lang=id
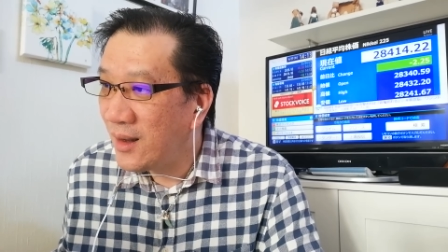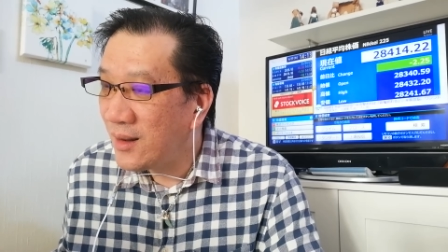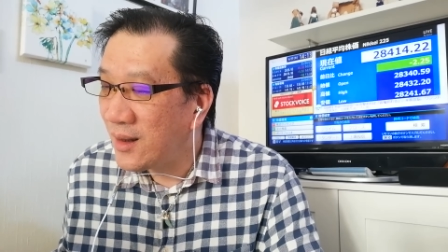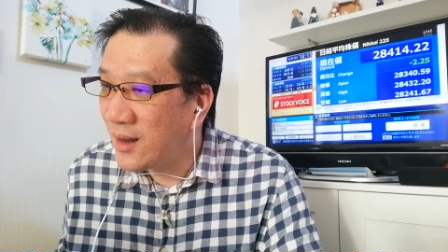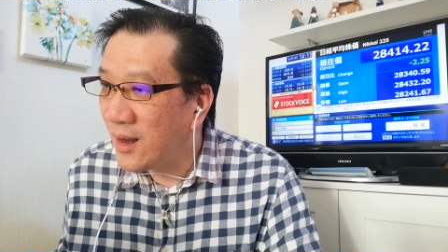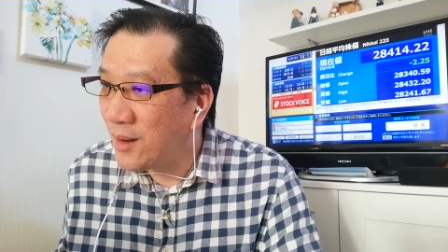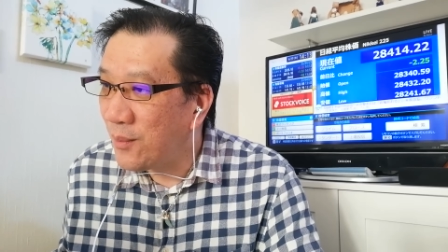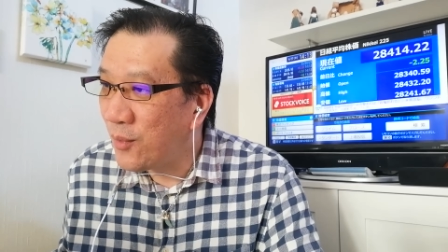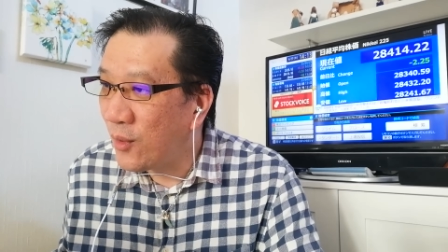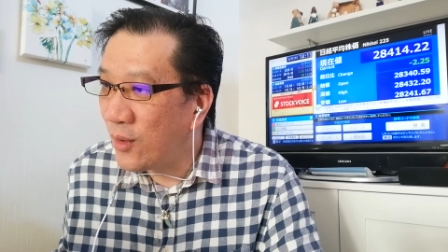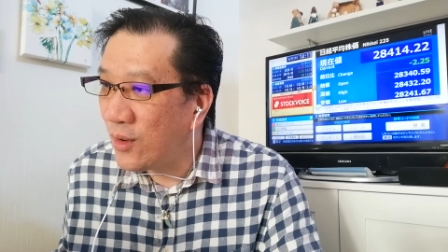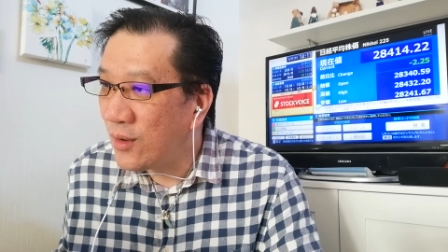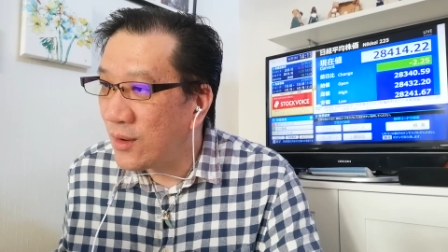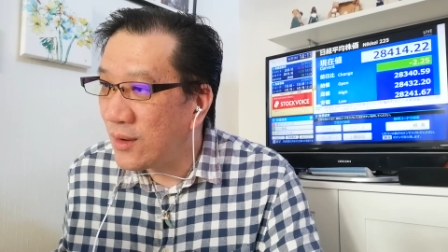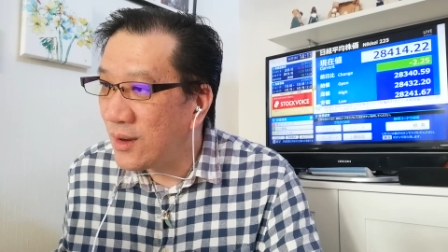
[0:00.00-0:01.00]
30
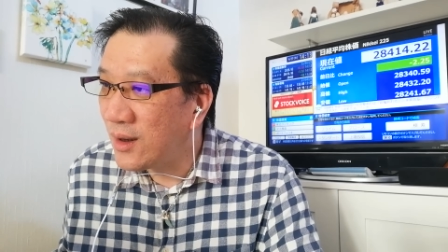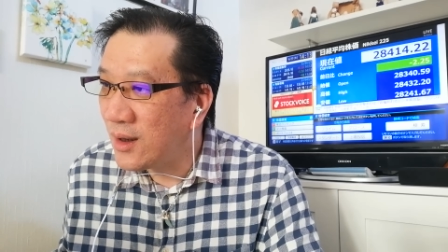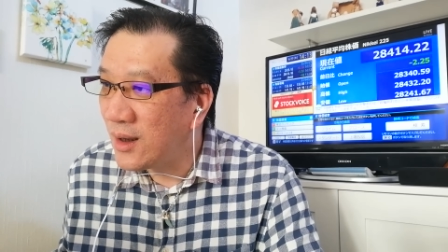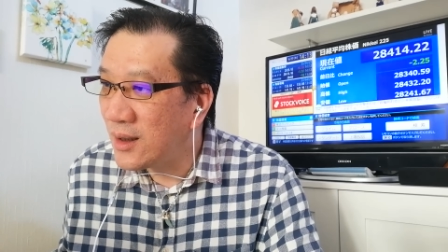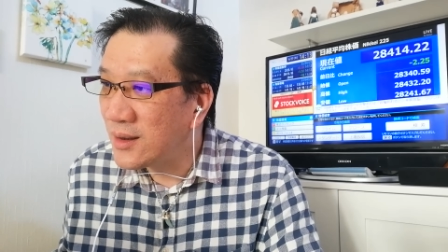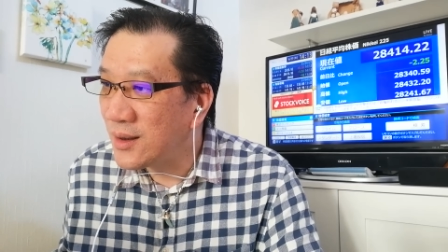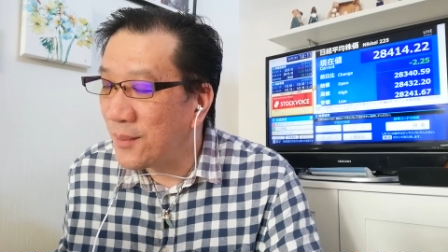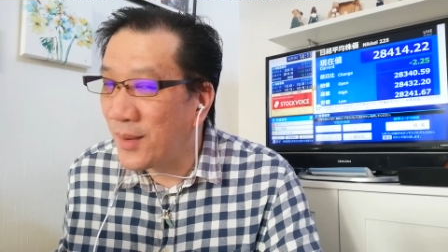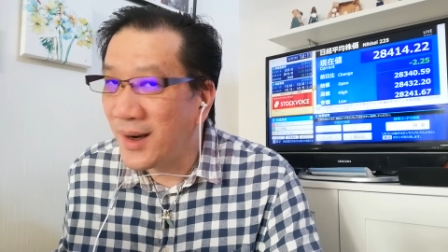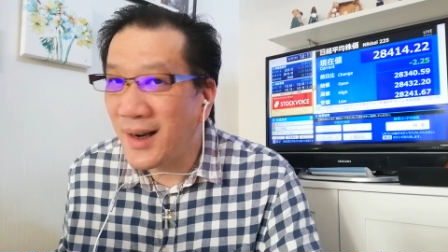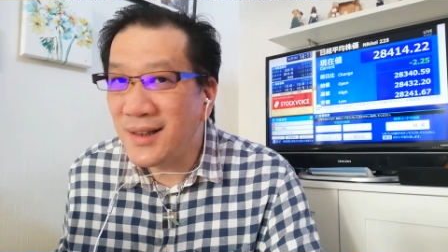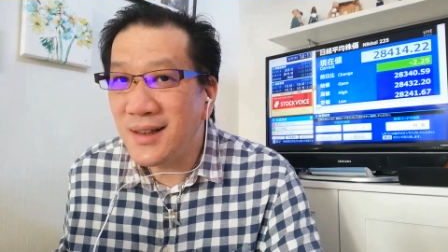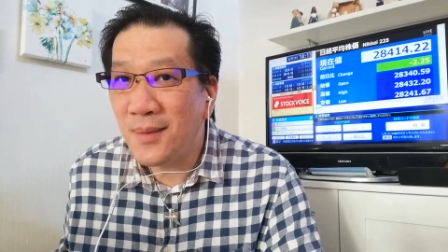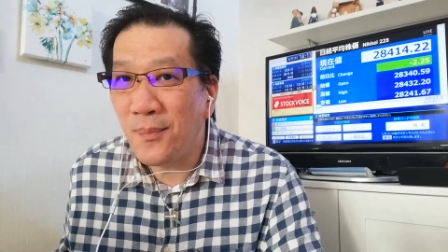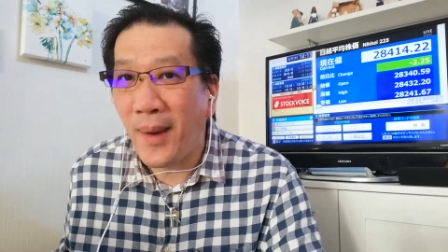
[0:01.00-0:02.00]

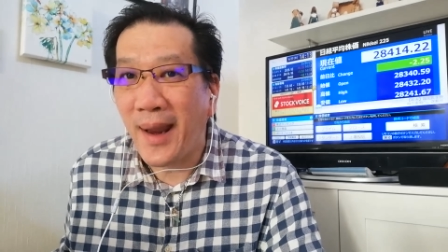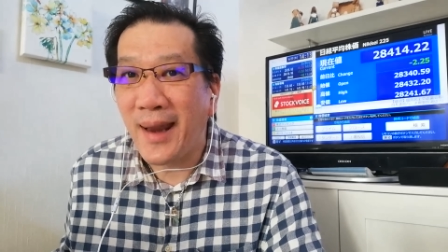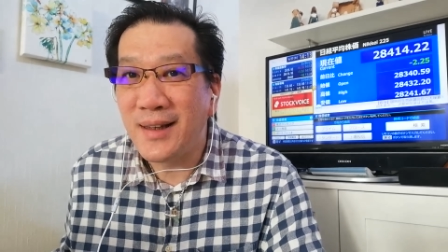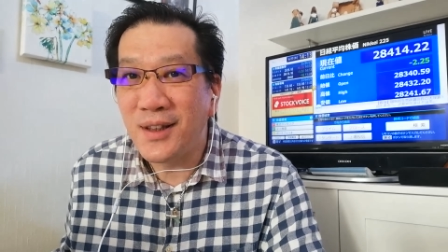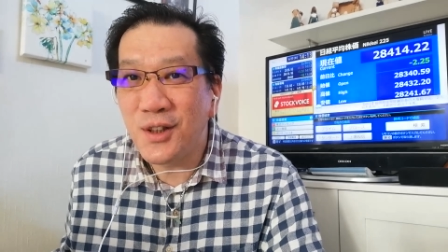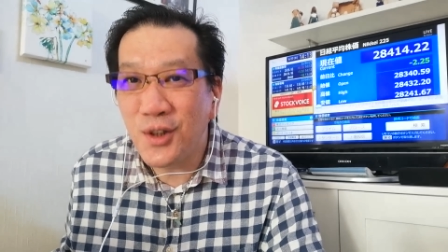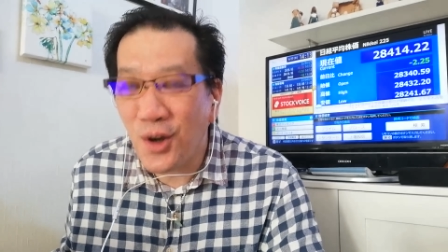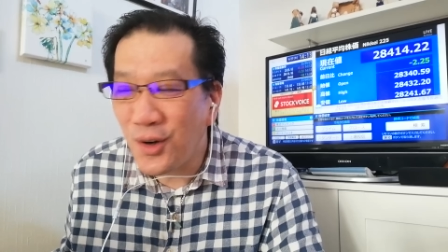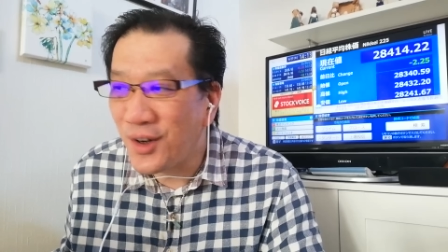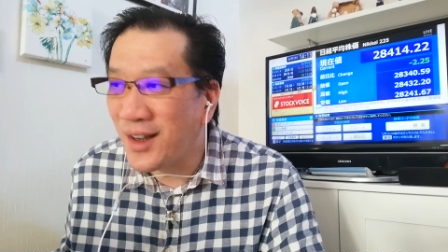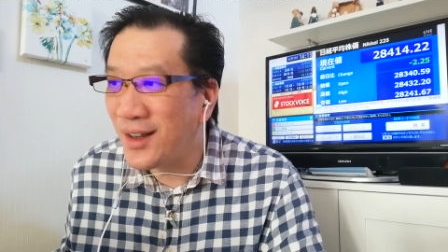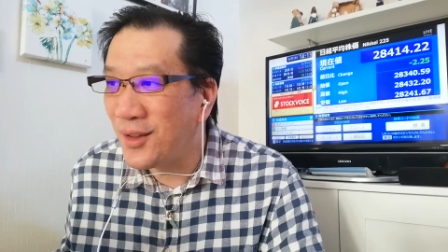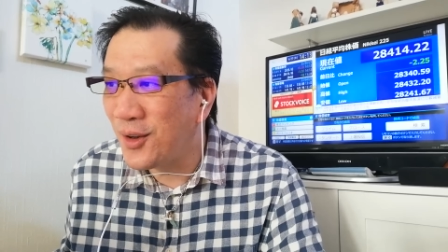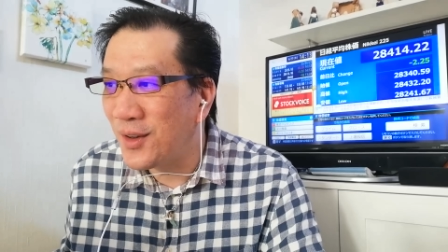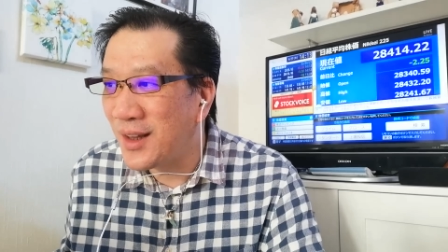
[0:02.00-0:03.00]
sebenarnya saya pengen short
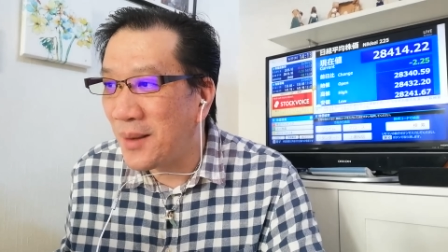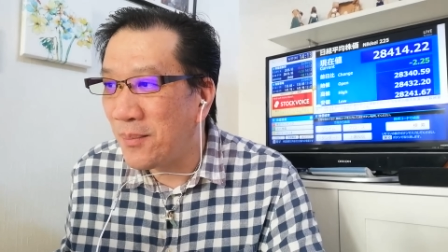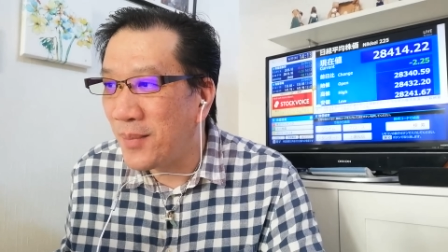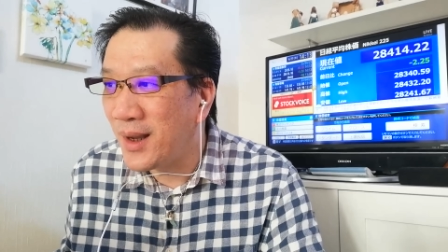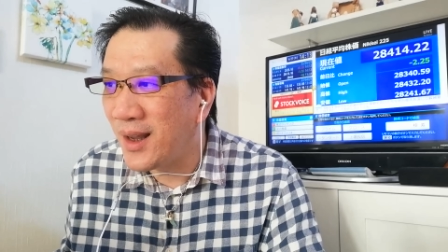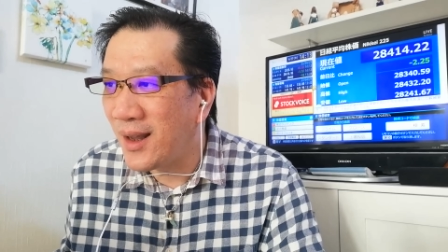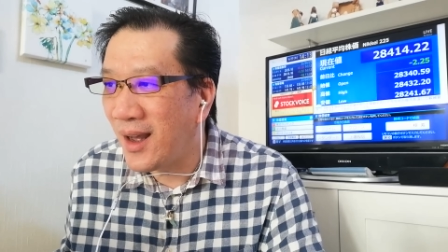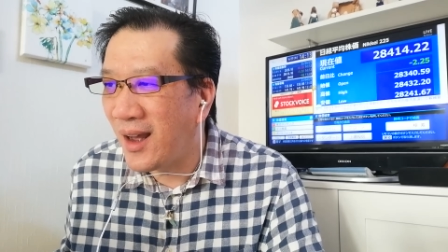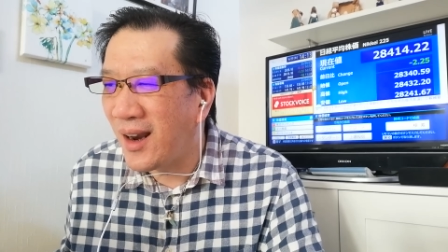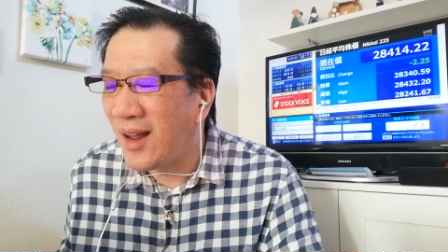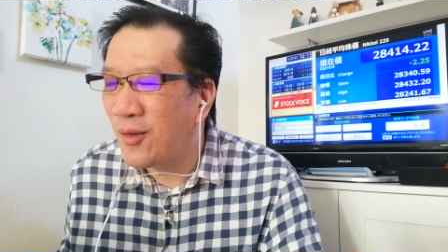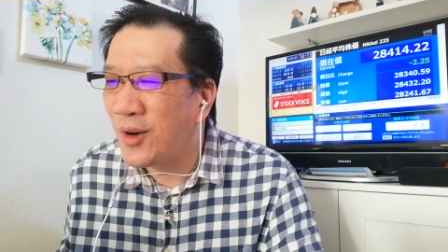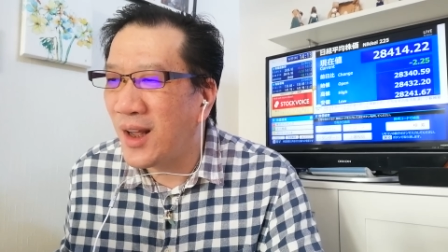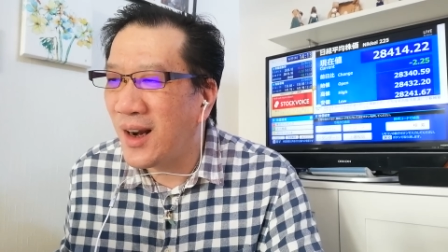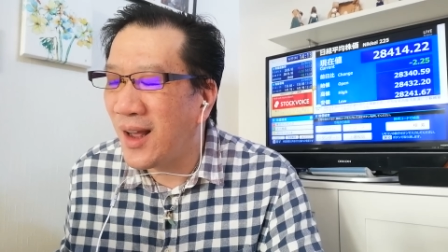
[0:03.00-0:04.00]
gitu tapi ah,
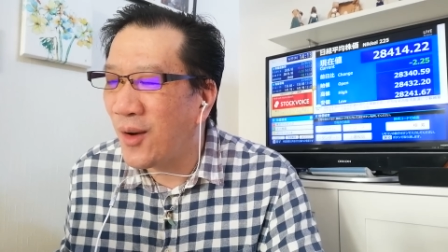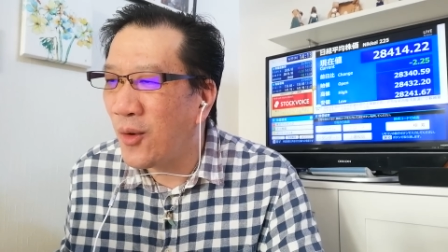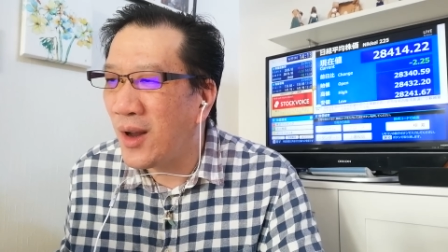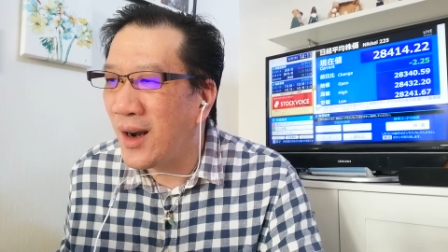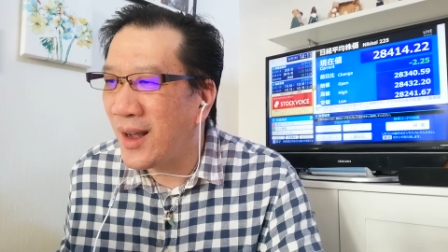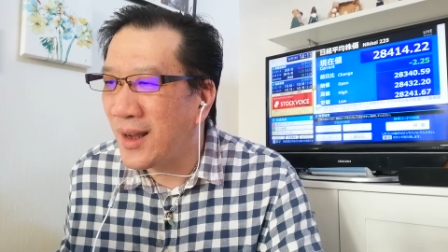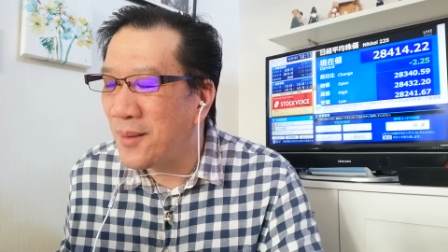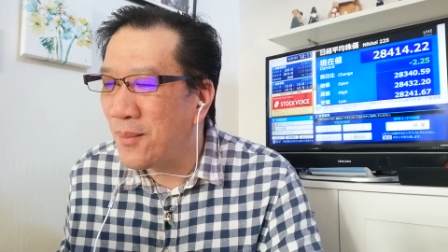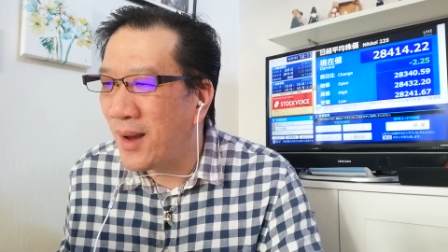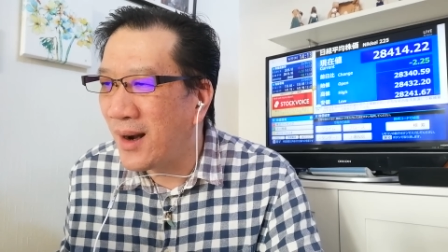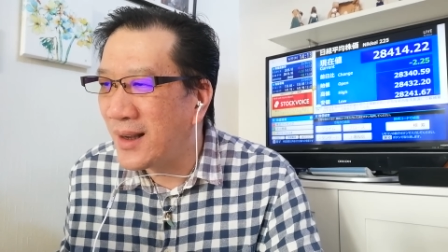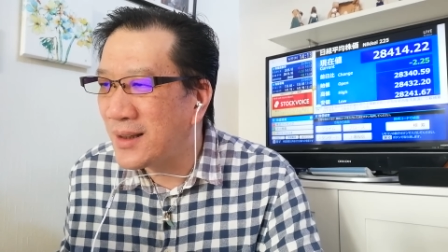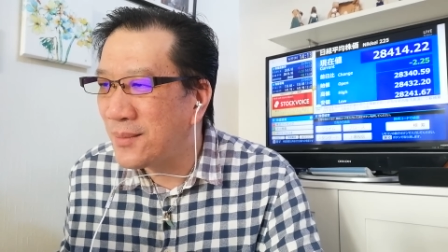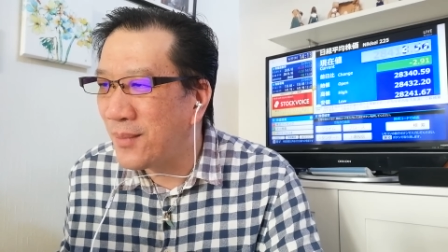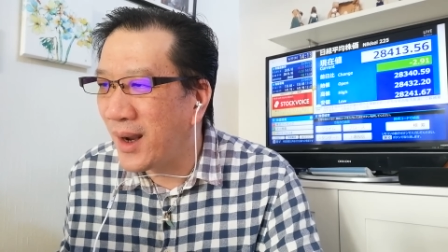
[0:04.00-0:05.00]
udahlah gua lagi
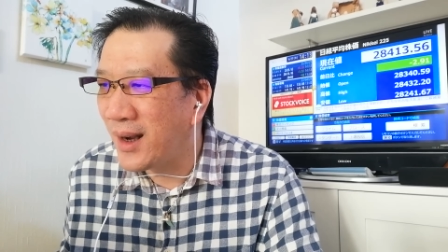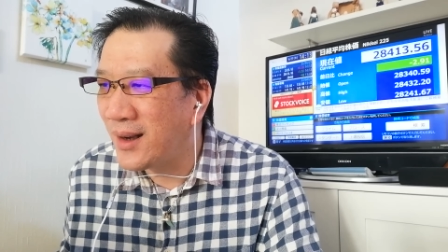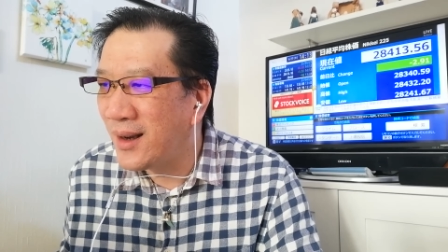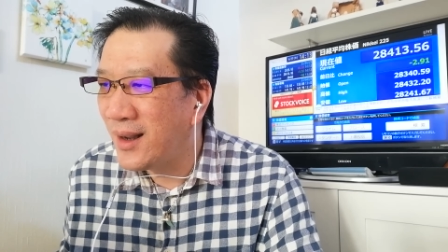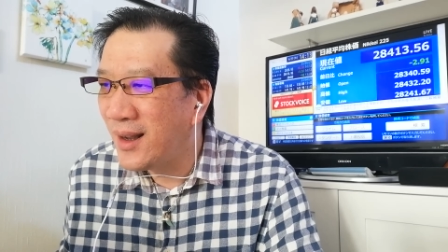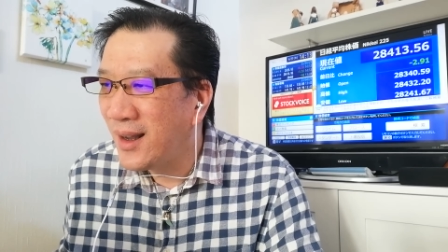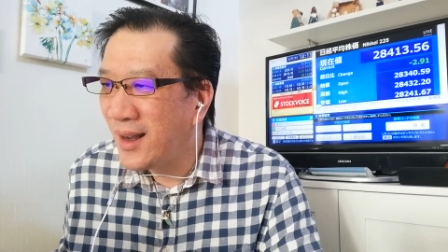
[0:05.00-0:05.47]
malas main